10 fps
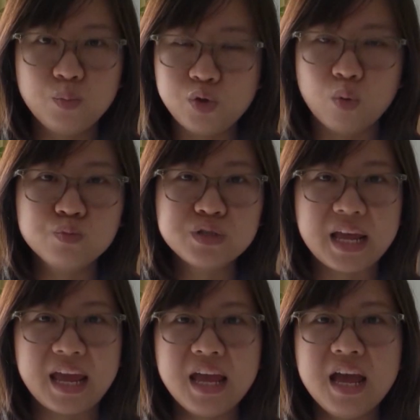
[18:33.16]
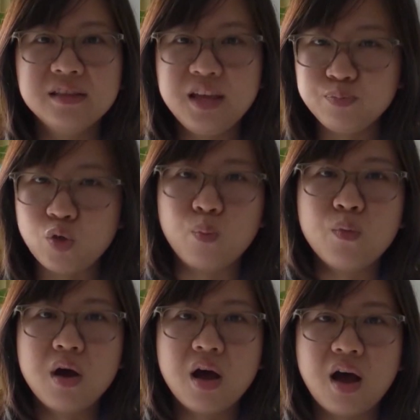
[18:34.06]
Trung Dũng sẽ tiếp tục
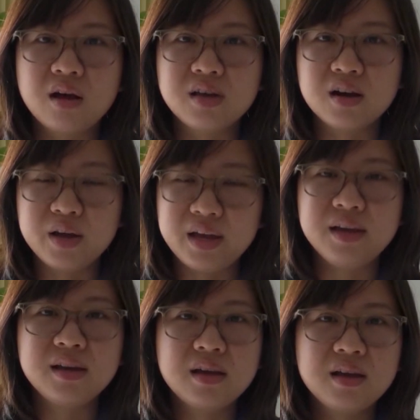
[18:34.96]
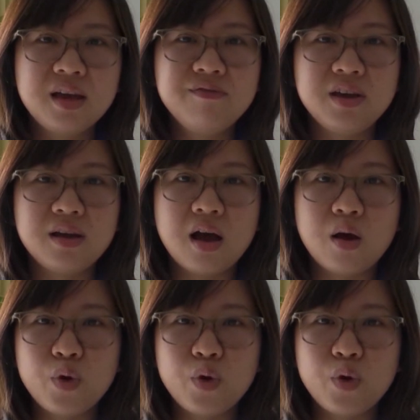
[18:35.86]
à, thực hiện cái việc ờ,